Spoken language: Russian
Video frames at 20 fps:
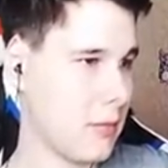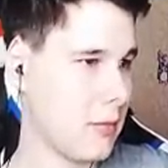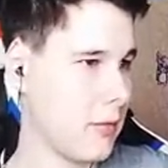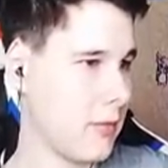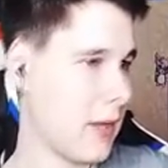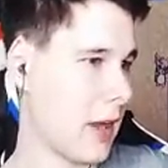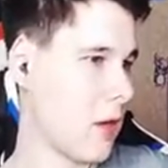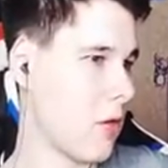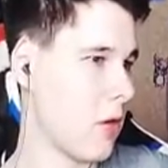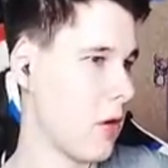
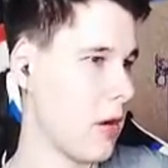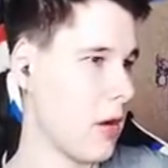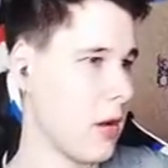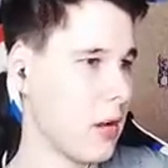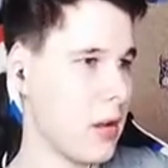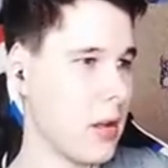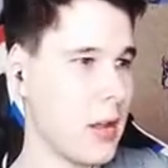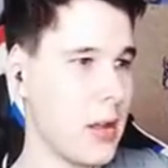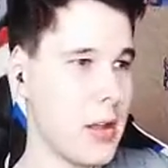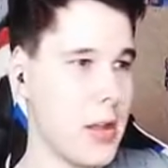Такое.
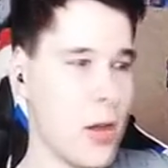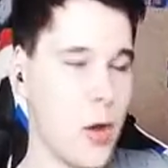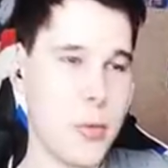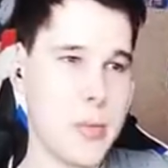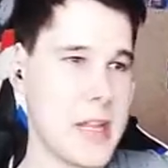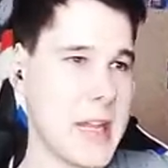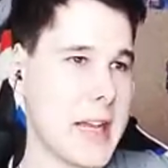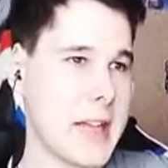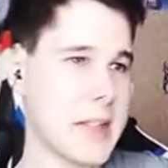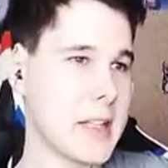У
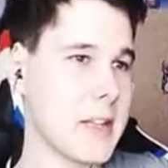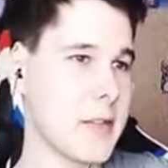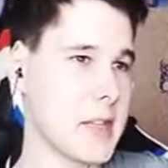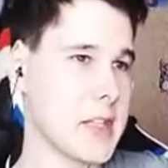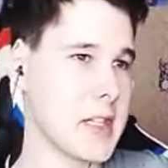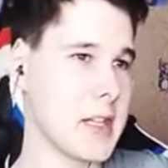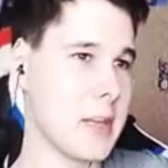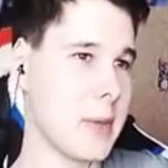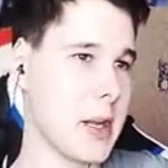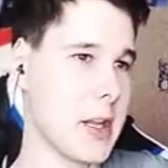меня от этого
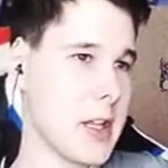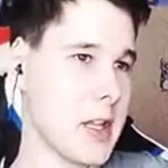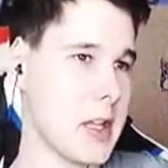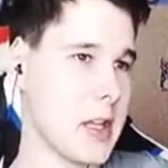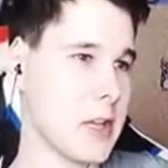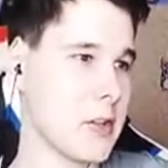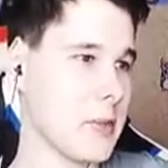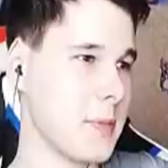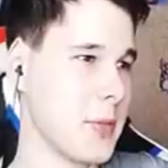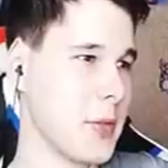заребания
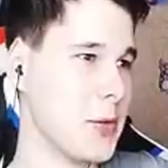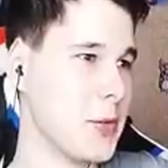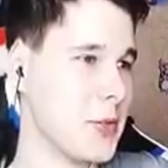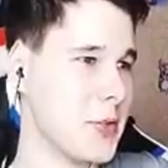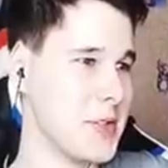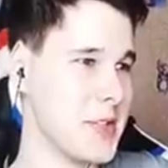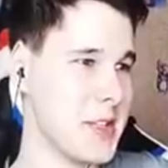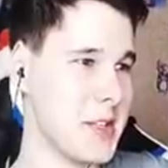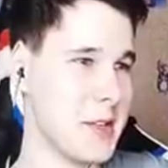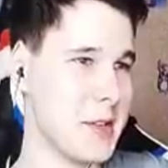нет. Ну,
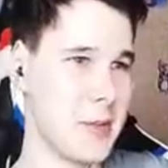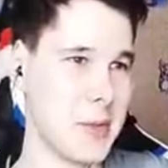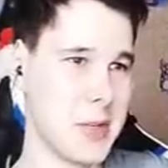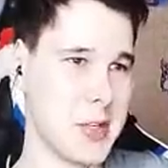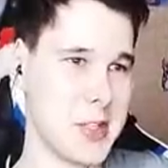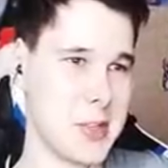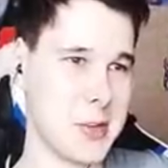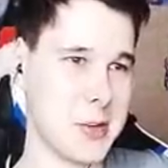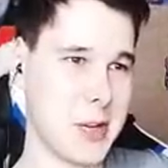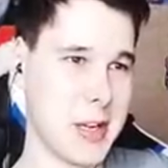пусти, или
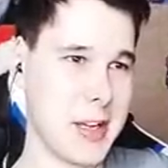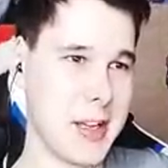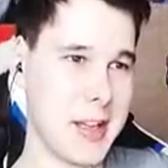чего?